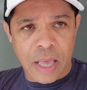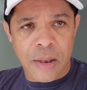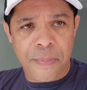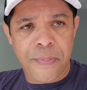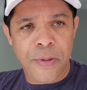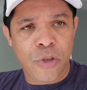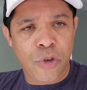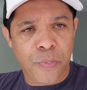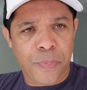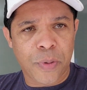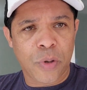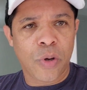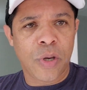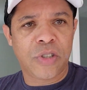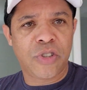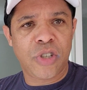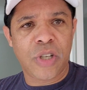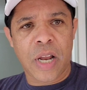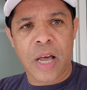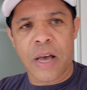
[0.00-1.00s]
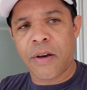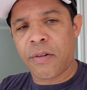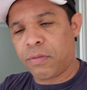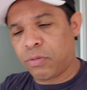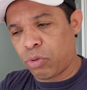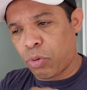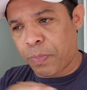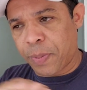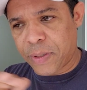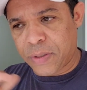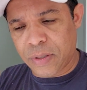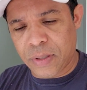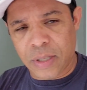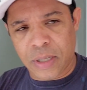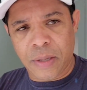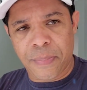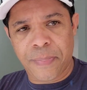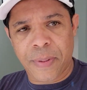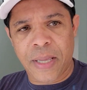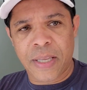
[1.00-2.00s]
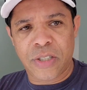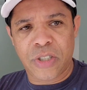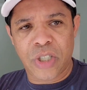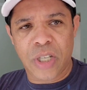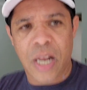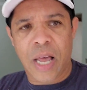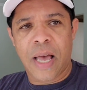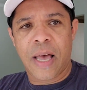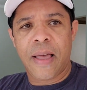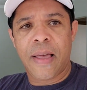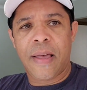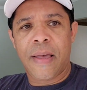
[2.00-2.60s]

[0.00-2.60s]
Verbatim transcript: Ele pediu para eu retirar, estou passando aqui para retirar.